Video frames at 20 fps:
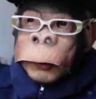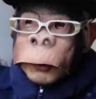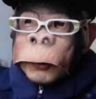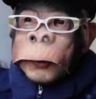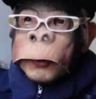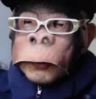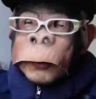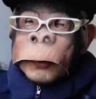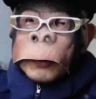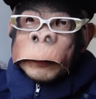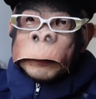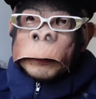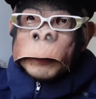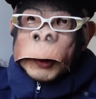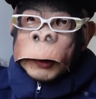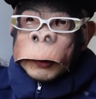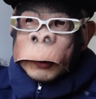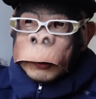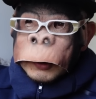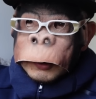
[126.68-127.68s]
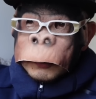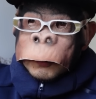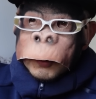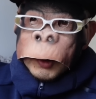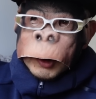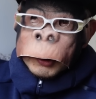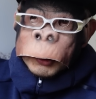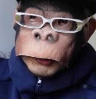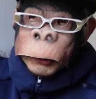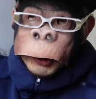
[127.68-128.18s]
ていうテトさんの
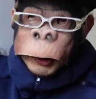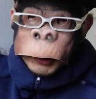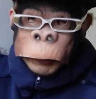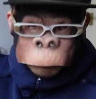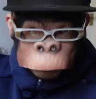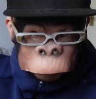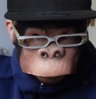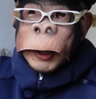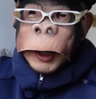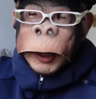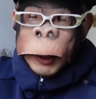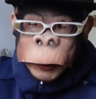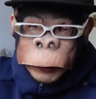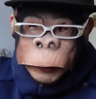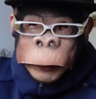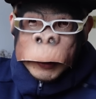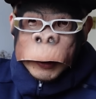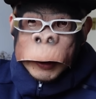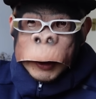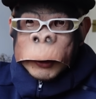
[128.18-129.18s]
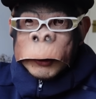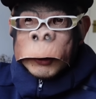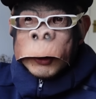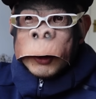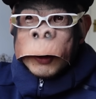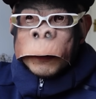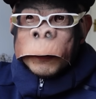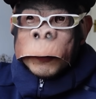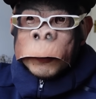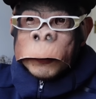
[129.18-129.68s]
話で、やはり
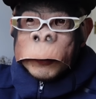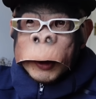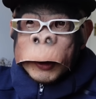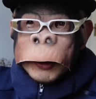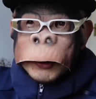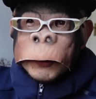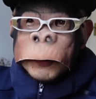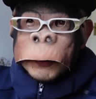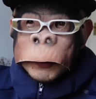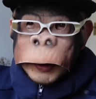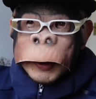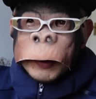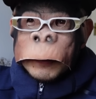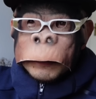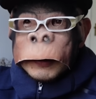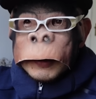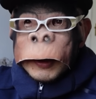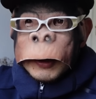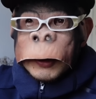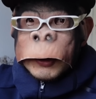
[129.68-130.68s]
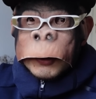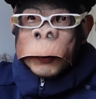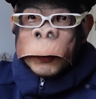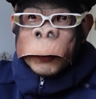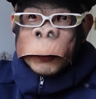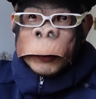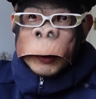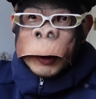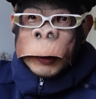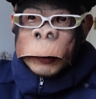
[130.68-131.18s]
アジアカップの最終戦、代
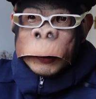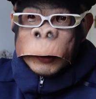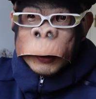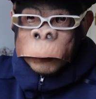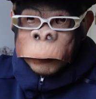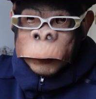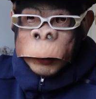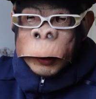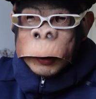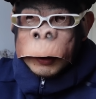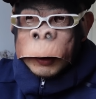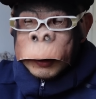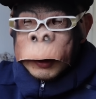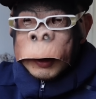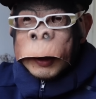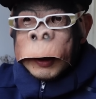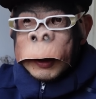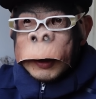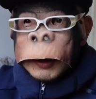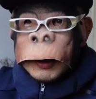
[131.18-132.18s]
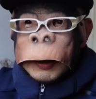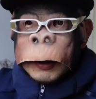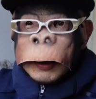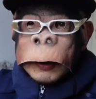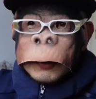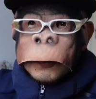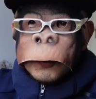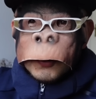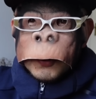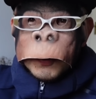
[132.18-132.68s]
表戦での怪我
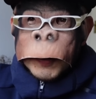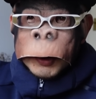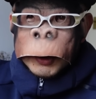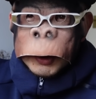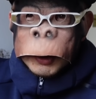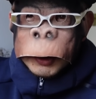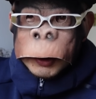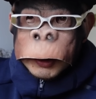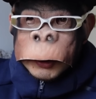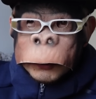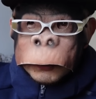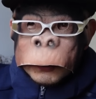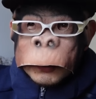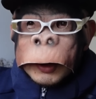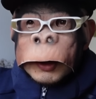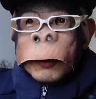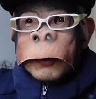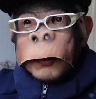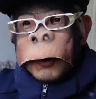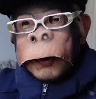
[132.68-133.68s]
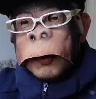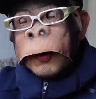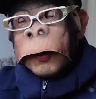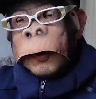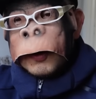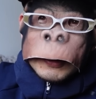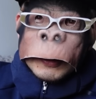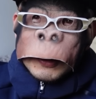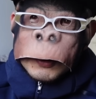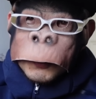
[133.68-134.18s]
が、あここまで引きずっていると。
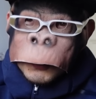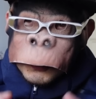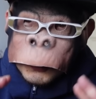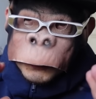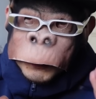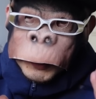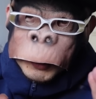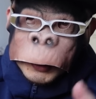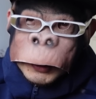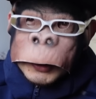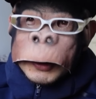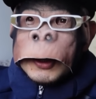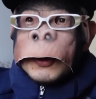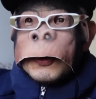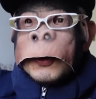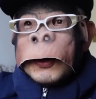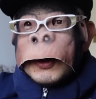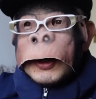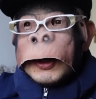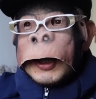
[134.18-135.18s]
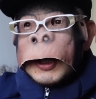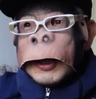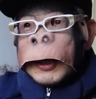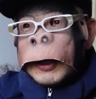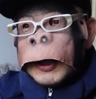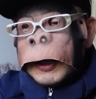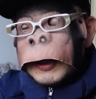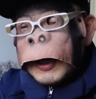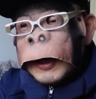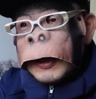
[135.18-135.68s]
で、ここまで来て復帰でき
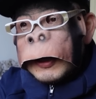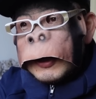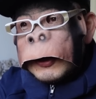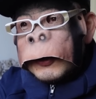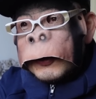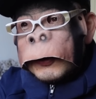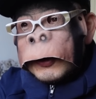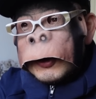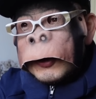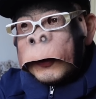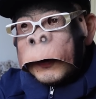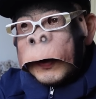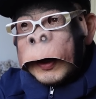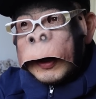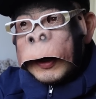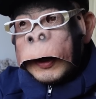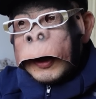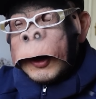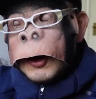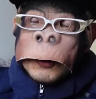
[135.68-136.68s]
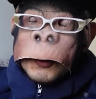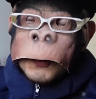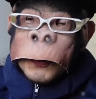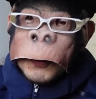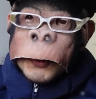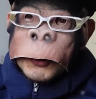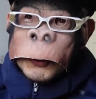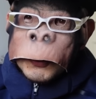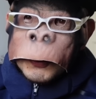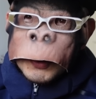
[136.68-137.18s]
ていない理由っていうのは、
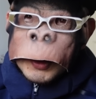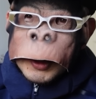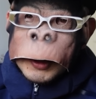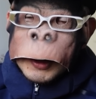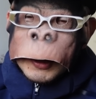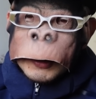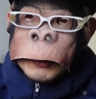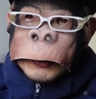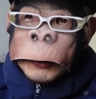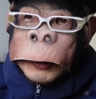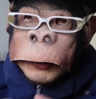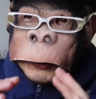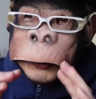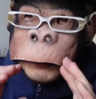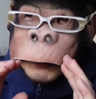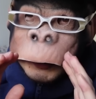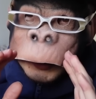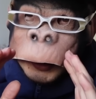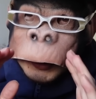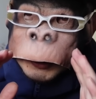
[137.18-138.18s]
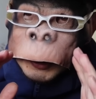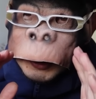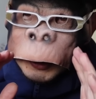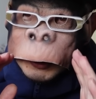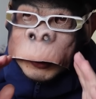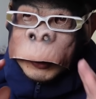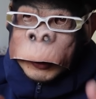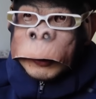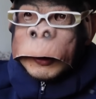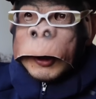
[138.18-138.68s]
思いのほか簡単ではない怪
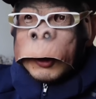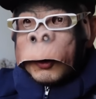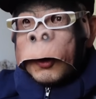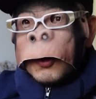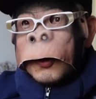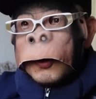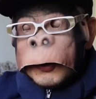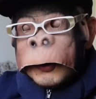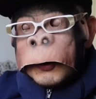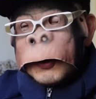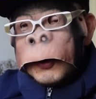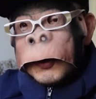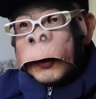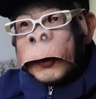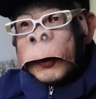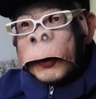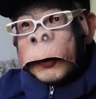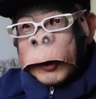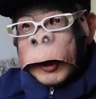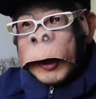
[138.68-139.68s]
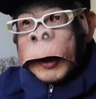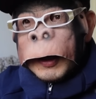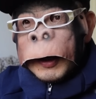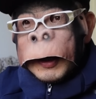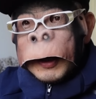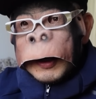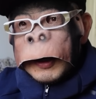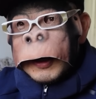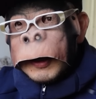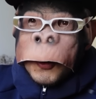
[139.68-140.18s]
我であったということで、
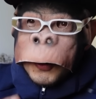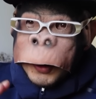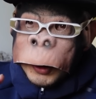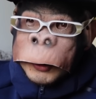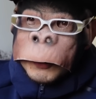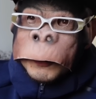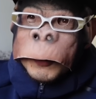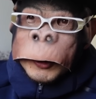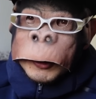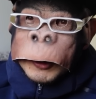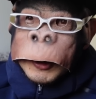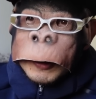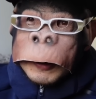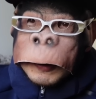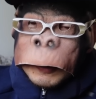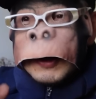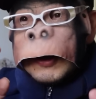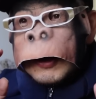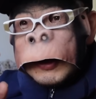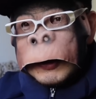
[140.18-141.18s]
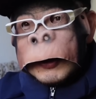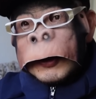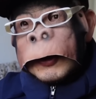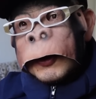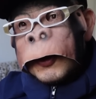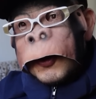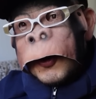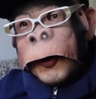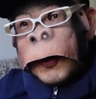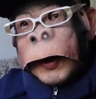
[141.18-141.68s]
後半に向けて
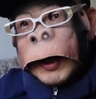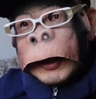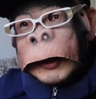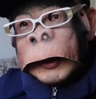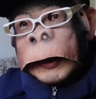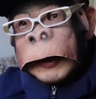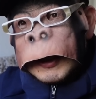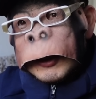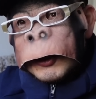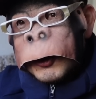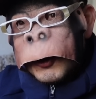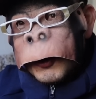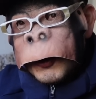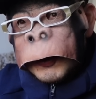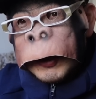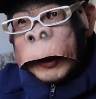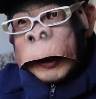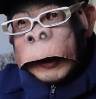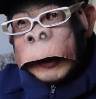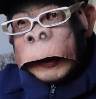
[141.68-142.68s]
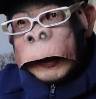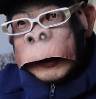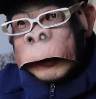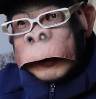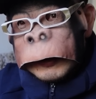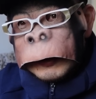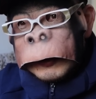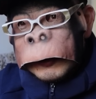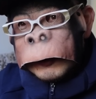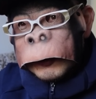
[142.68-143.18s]
リスクを冒して長期離脱
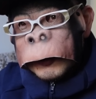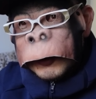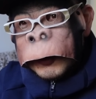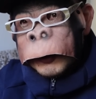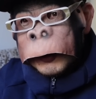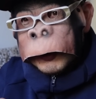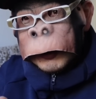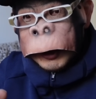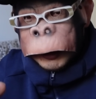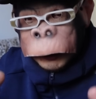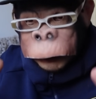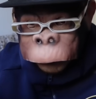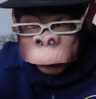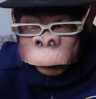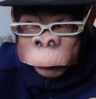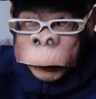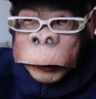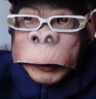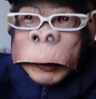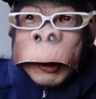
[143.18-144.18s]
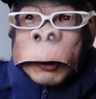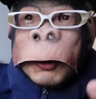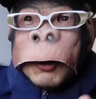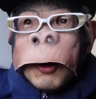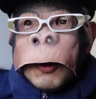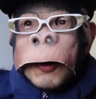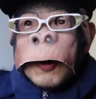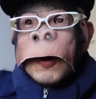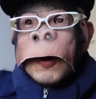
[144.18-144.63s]
することだけは避けたいと